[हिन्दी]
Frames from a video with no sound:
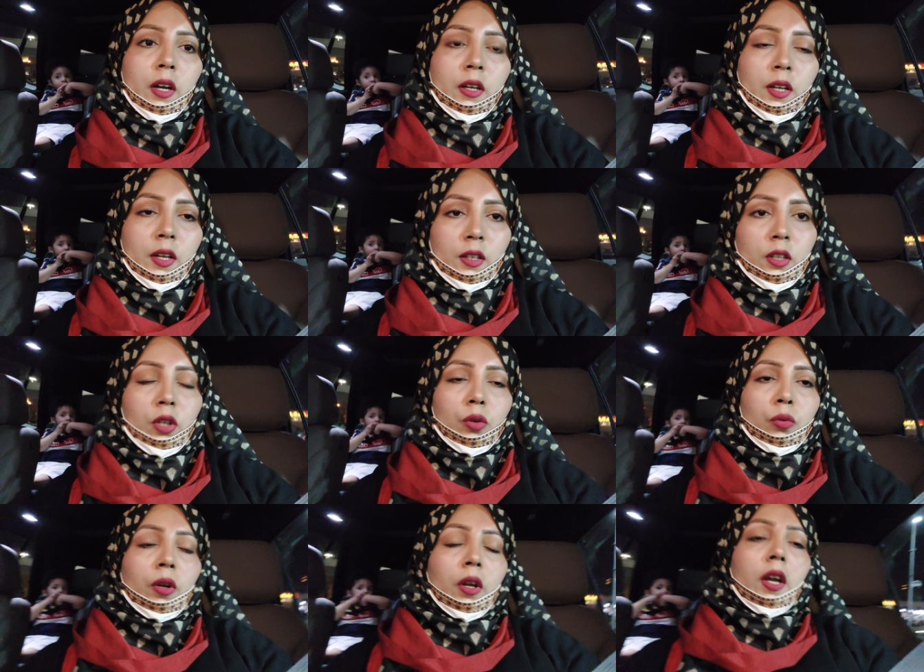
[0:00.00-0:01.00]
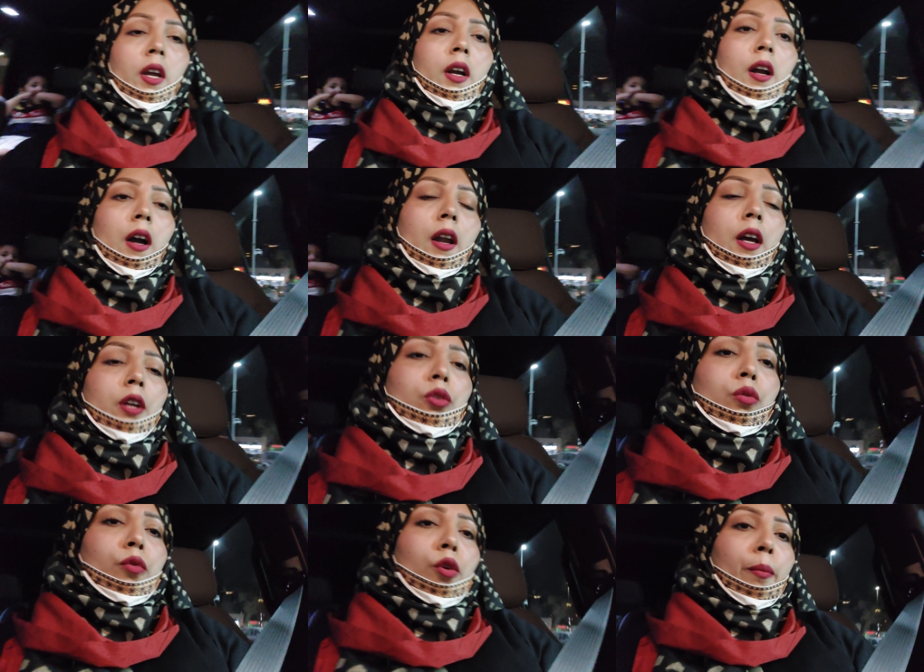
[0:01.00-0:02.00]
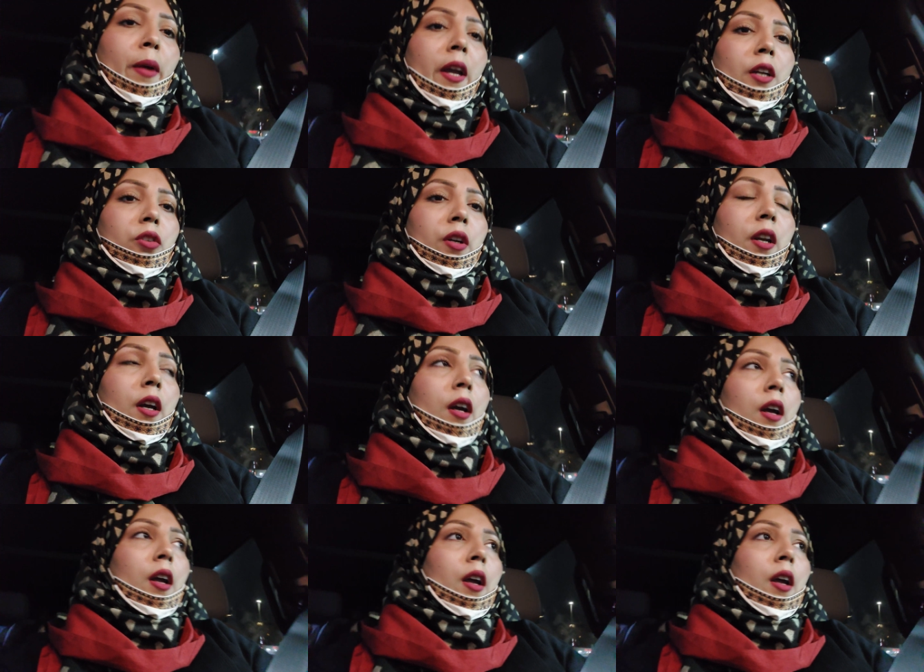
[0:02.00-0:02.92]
रेडी करती हूँ खाना तो वो मैं जो है ना